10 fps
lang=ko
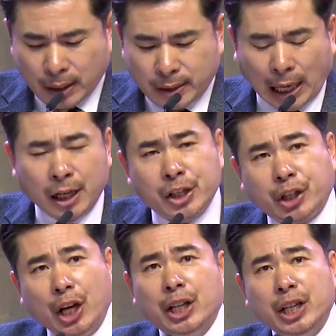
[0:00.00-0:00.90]
나는
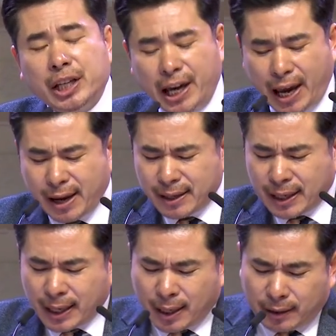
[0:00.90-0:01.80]
죄인이기에
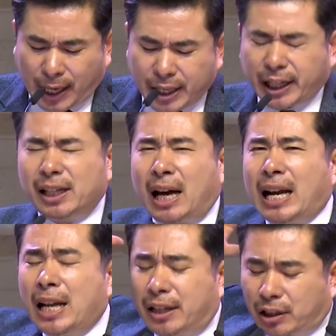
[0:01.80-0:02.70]
내 죄를
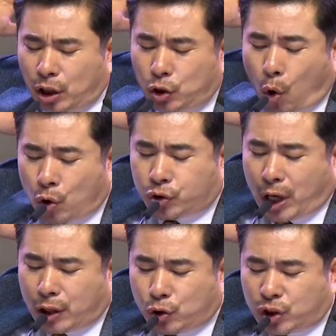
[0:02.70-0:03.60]
하나님께서
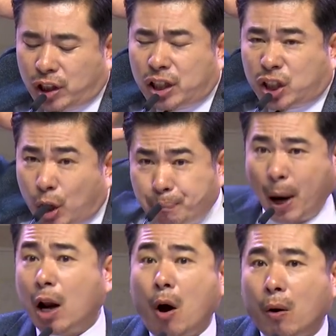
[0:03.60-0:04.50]
용서해 주시는
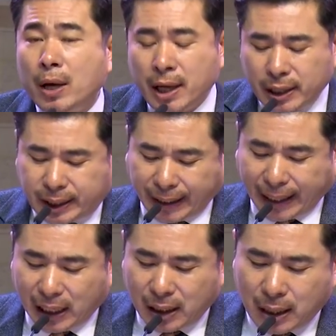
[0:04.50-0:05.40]
증표로
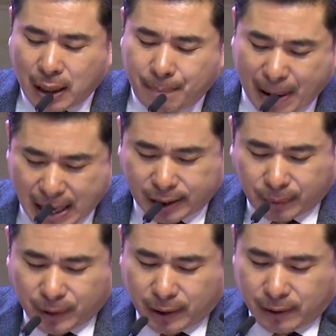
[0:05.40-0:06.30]
세례를
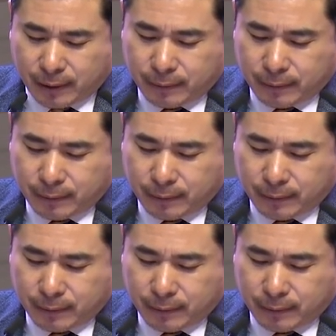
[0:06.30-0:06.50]
받았습니다.